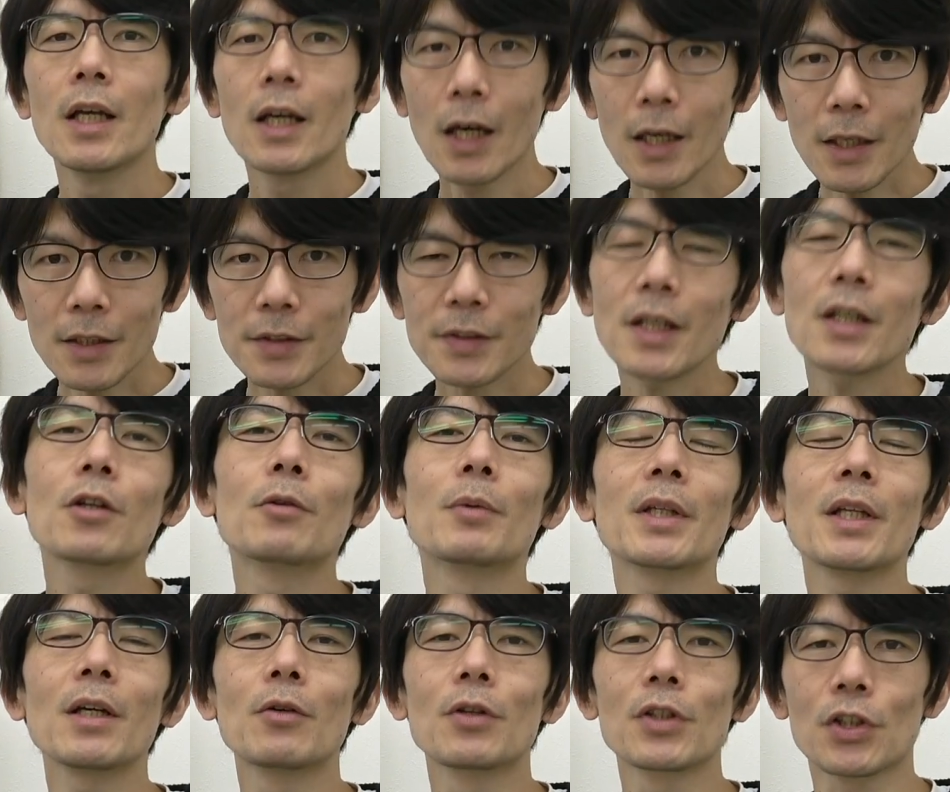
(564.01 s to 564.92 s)
はい最後
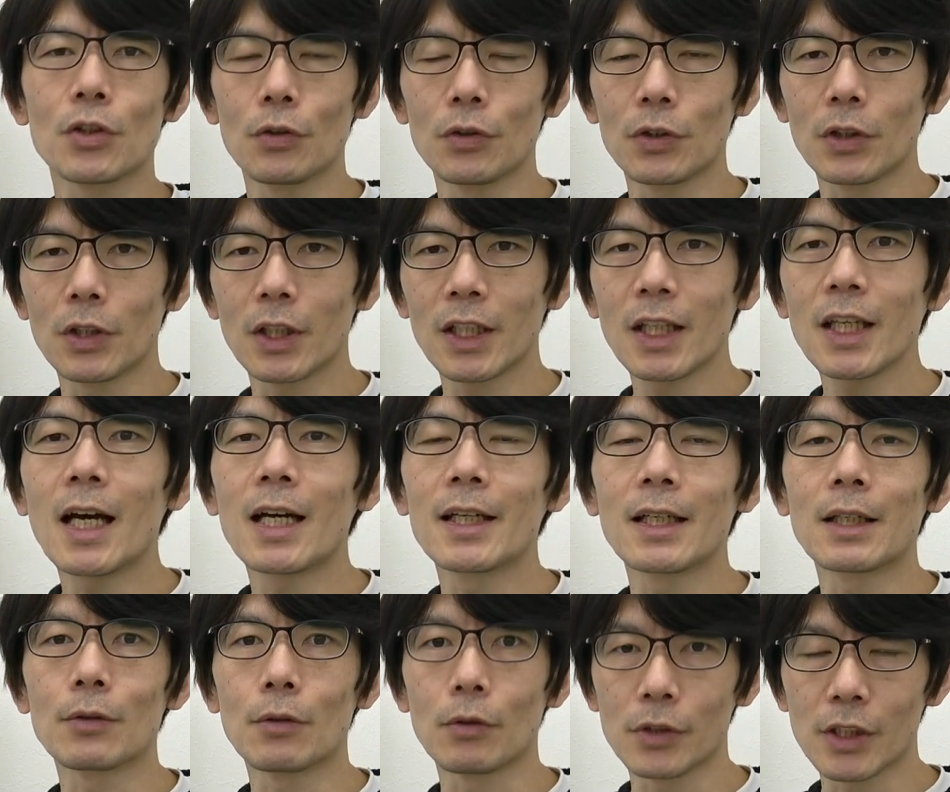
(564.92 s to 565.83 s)
までご視聴いただきあ
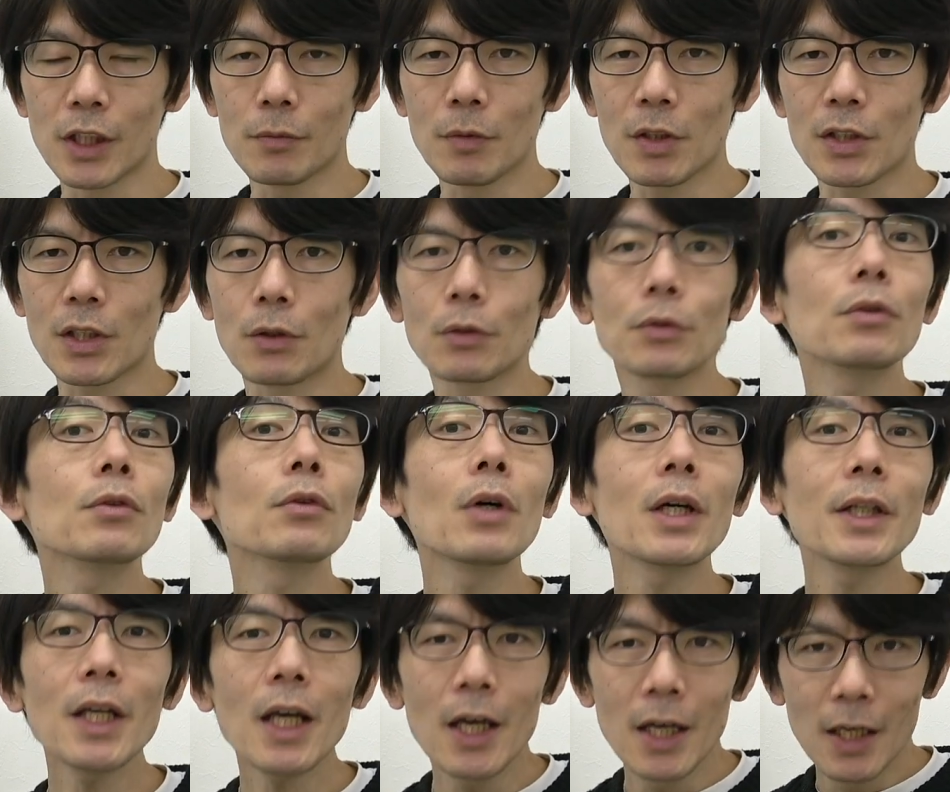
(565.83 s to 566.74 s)
りがとうございましたこの
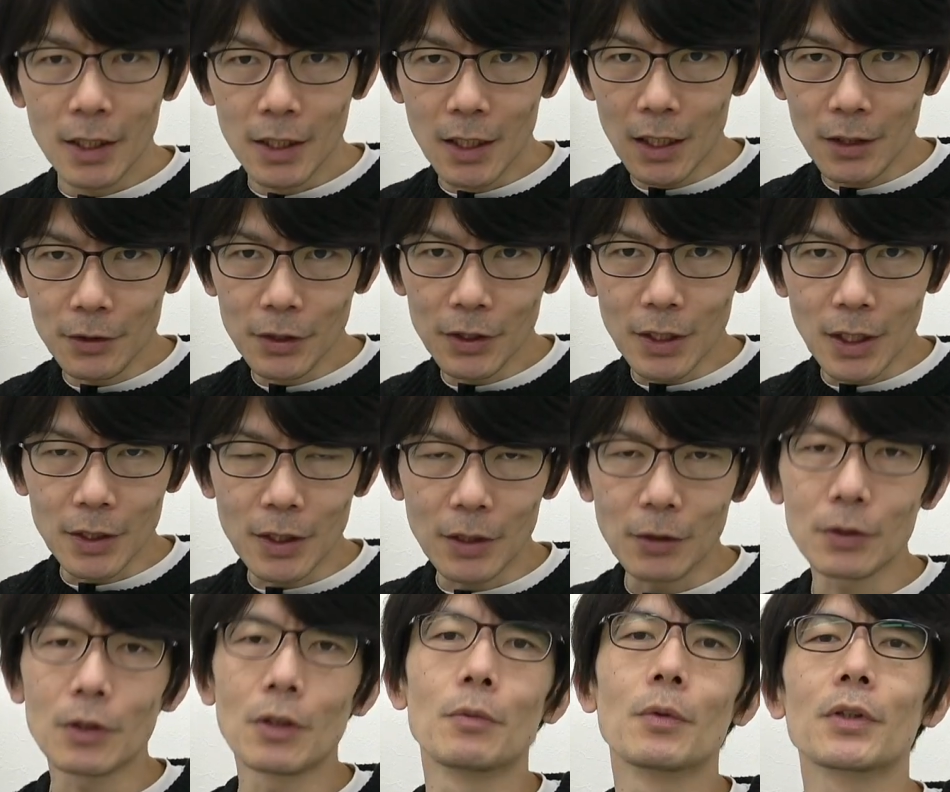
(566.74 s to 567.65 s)
動画ね役に立った
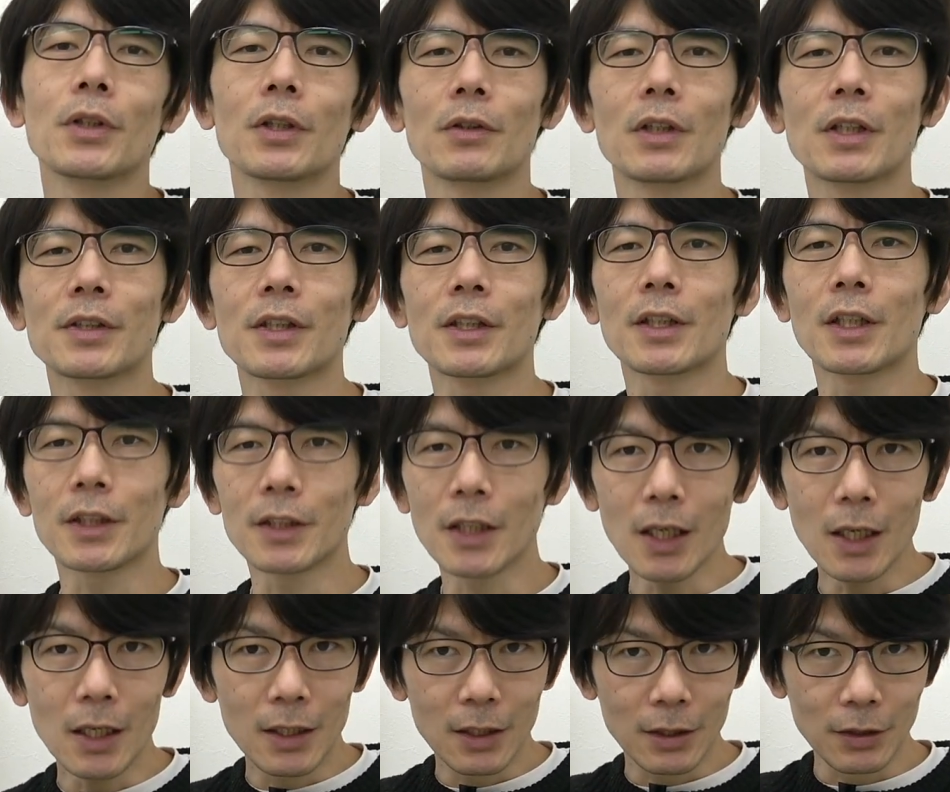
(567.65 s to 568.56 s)
よって思ってくださった
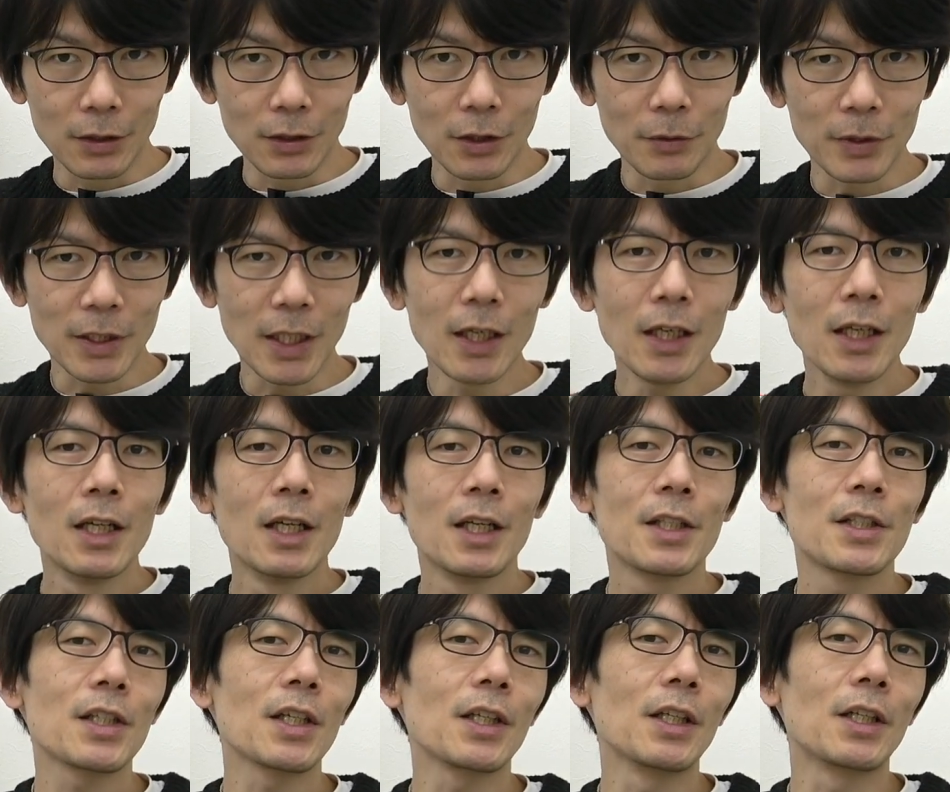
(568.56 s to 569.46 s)
方グッドボタン
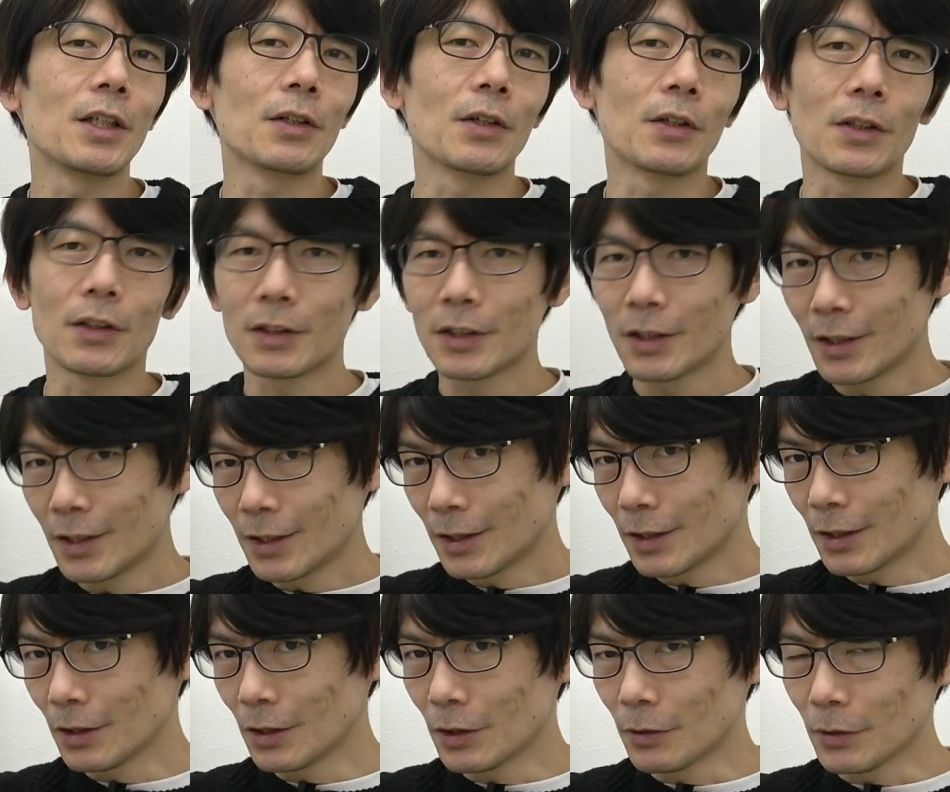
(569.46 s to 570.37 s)
チャンネル登
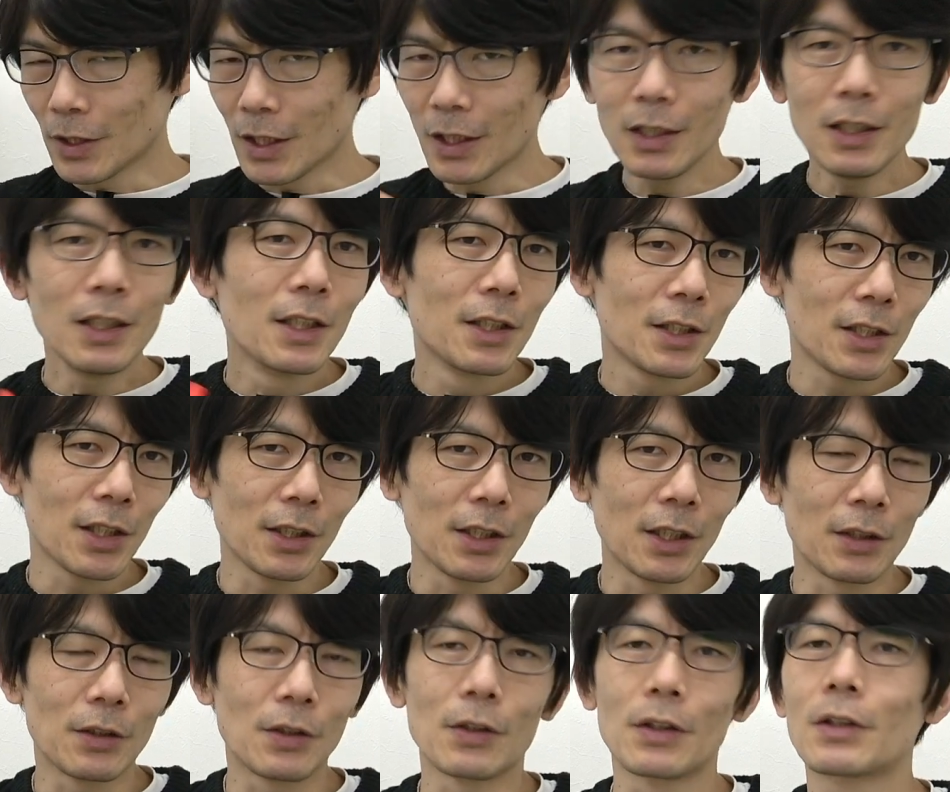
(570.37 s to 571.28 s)
録グッドボタン
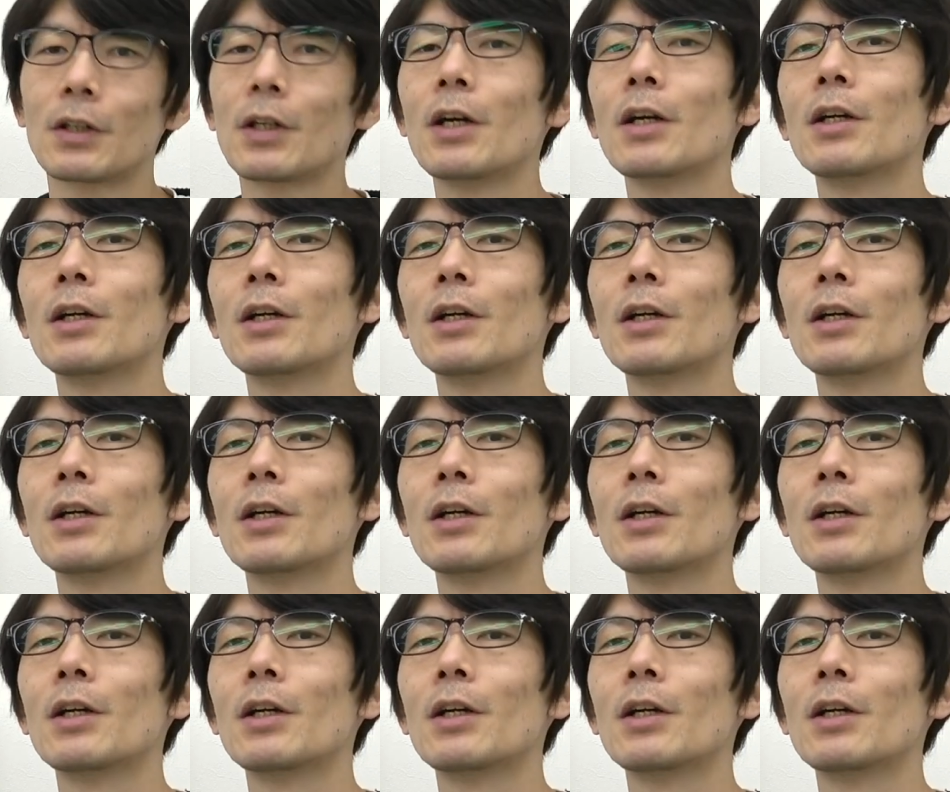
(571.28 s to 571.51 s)
チャンネル登